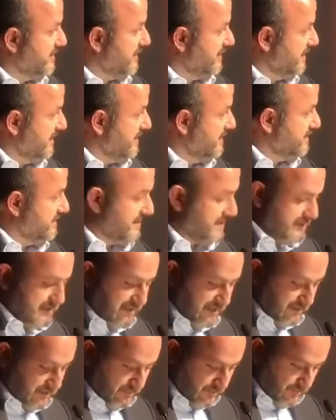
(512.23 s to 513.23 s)
de
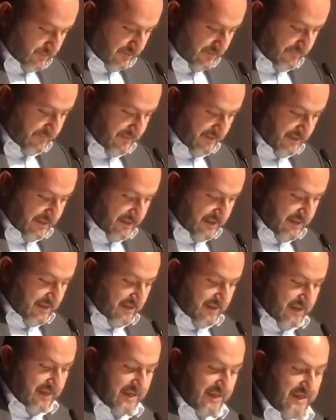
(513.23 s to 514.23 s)
licenciatura.
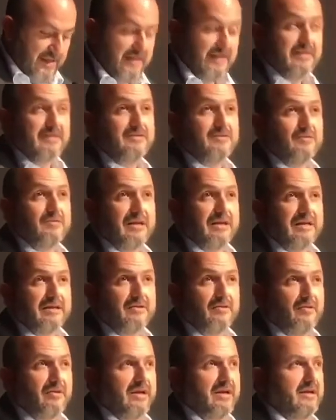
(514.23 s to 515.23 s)
En su
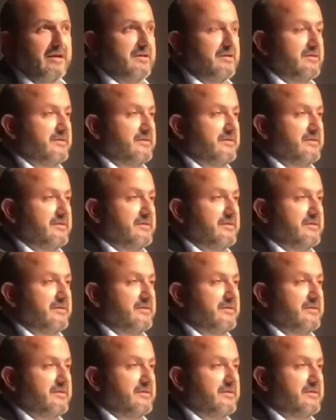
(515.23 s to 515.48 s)
trayectoria